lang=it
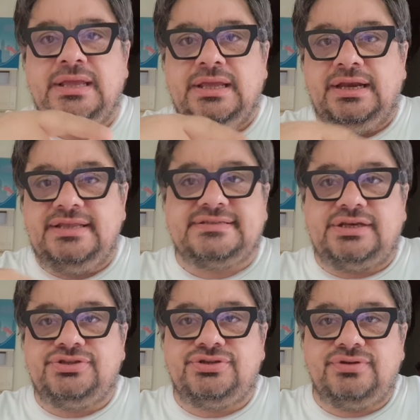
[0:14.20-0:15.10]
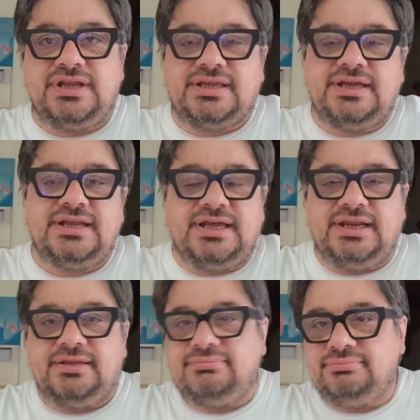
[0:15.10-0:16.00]
l'iscrizione al
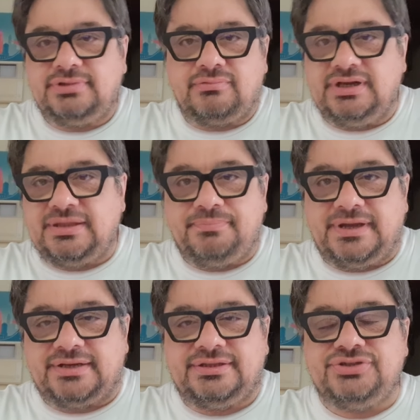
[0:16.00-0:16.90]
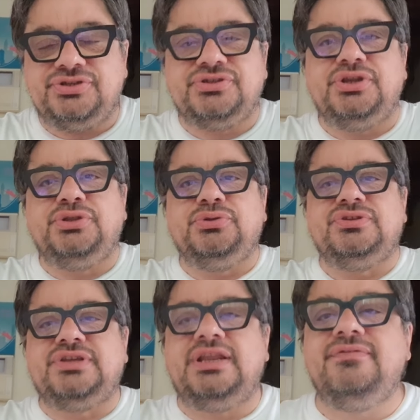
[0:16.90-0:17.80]
canale, da qualche parte c'è scritto
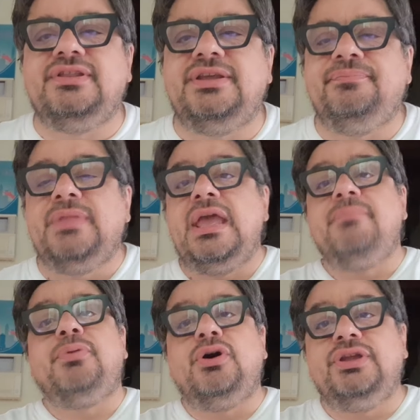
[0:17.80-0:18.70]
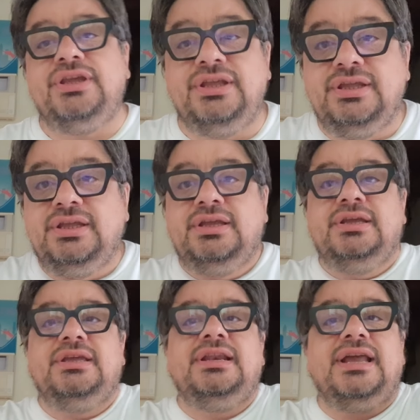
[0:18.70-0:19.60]
iscriviti, e poi
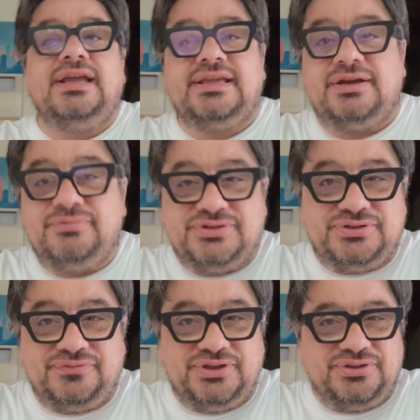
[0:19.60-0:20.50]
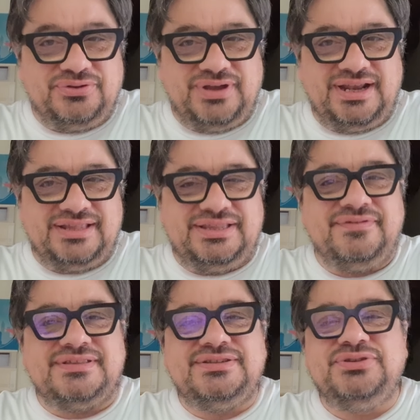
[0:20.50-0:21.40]
il like a questo video e
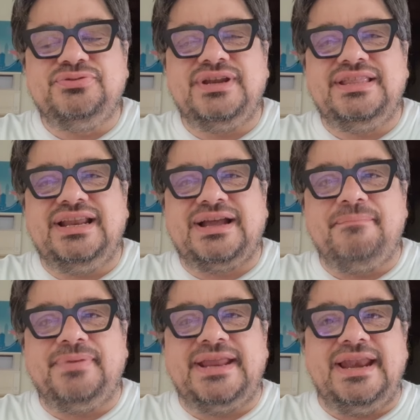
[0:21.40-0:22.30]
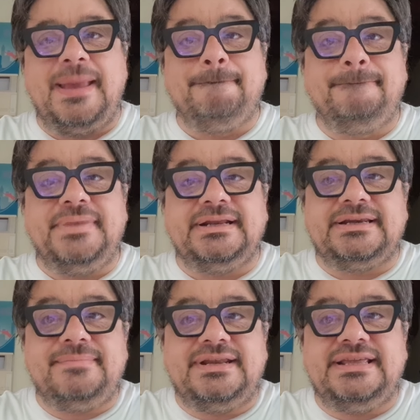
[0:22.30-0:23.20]
all'attivazione della campanella per
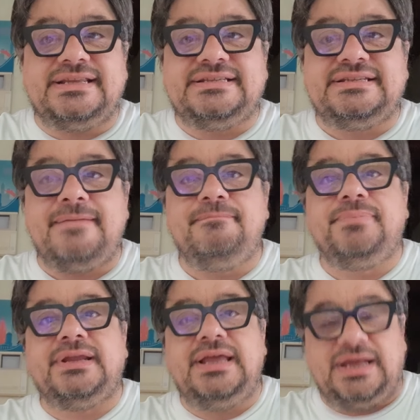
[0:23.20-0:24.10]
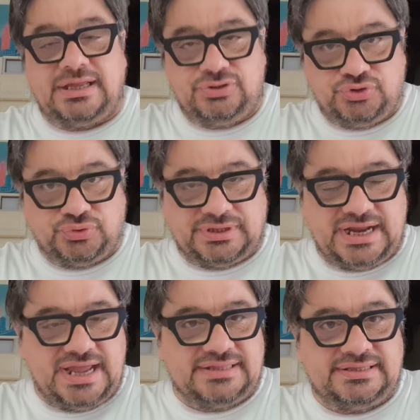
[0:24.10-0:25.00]
rimanere sempre
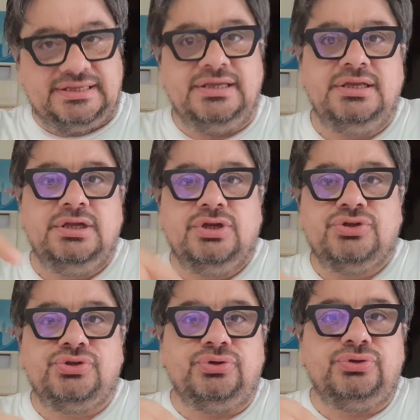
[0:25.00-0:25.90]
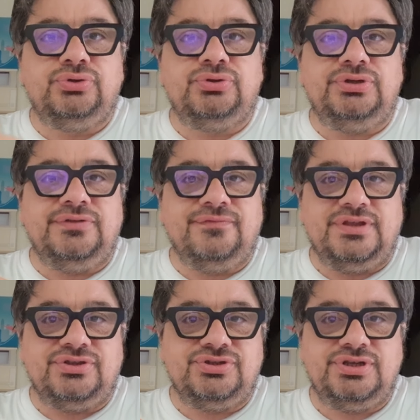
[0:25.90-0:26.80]
aggiornati. Sotto,
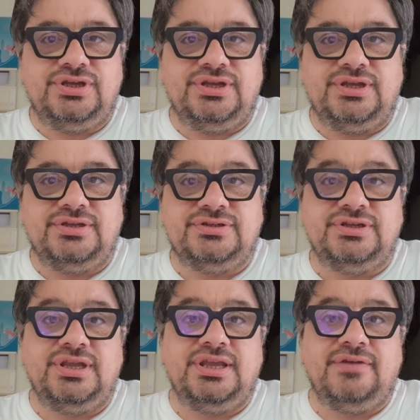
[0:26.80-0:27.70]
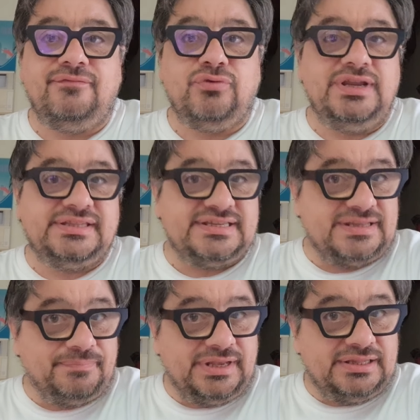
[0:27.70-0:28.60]
invece, se volete
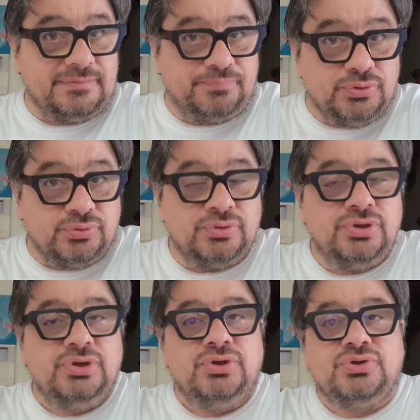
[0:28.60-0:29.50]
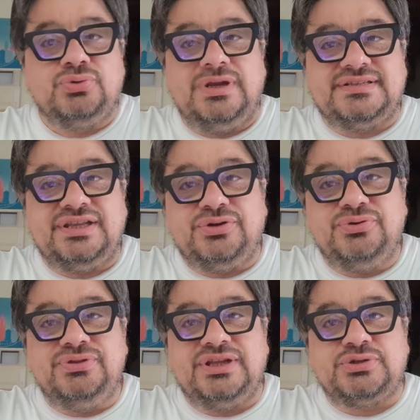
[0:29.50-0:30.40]
sapere di più sulla
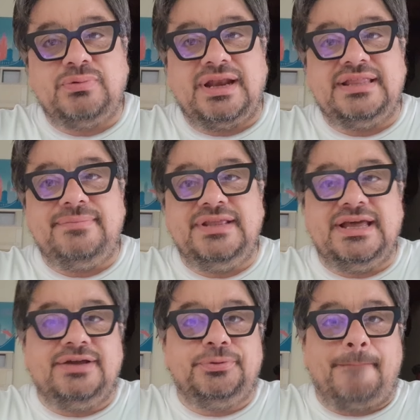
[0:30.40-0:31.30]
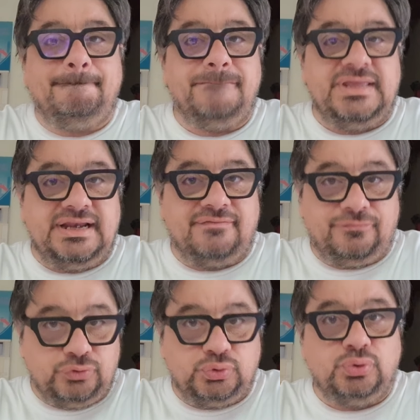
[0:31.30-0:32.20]
seconda squadra di Milano, Milan
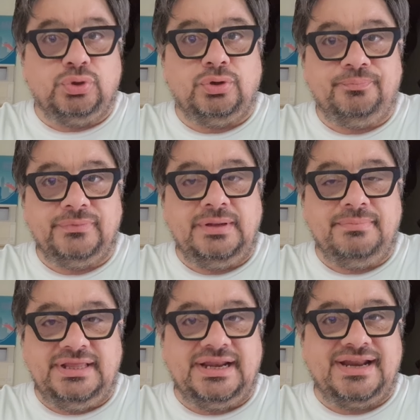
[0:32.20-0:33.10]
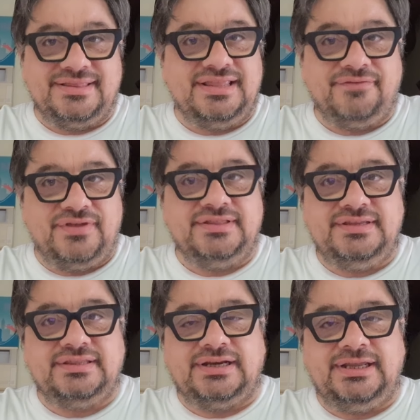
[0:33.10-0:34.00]
Futuro, il Milan Under
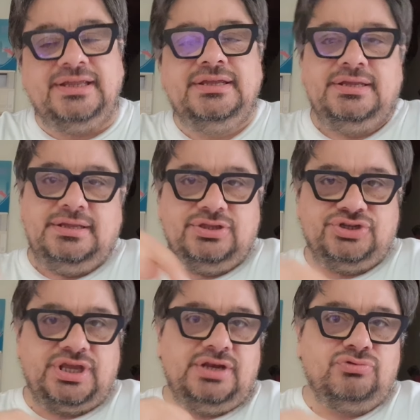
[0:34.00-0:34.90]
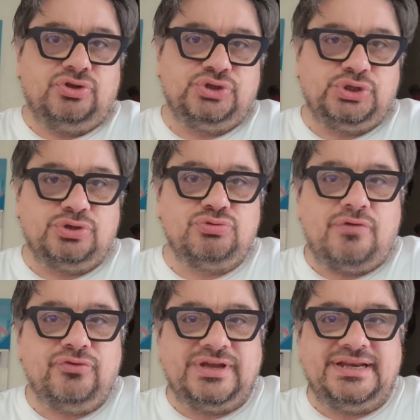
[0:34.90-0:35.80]
23, c'è il nostro
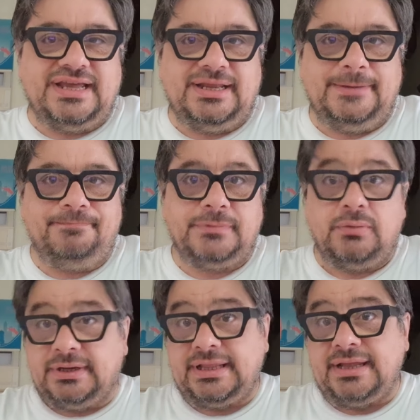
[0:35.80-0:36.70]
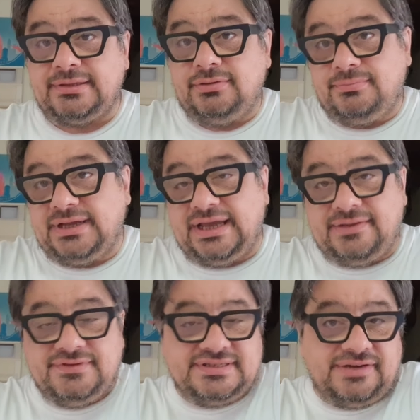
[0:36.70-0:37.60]
nuovo canale. Guardatelo, magari
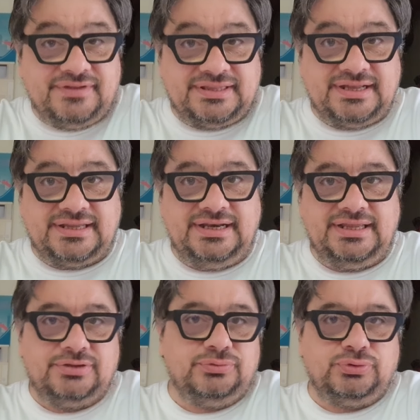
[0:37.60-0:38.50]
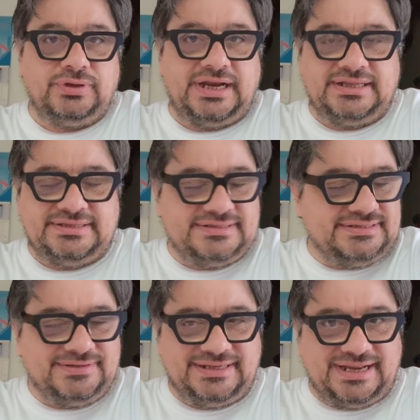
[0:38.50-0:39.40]
vi iscrivete anche lì, è tutto
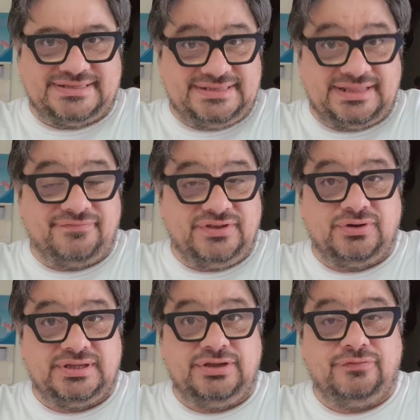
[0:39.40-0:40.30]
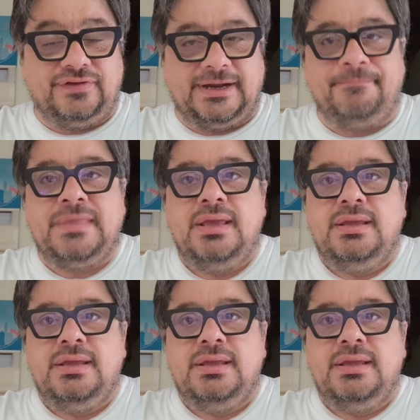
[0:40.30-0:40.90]
gratis. Grazie davvero a chi lo farà.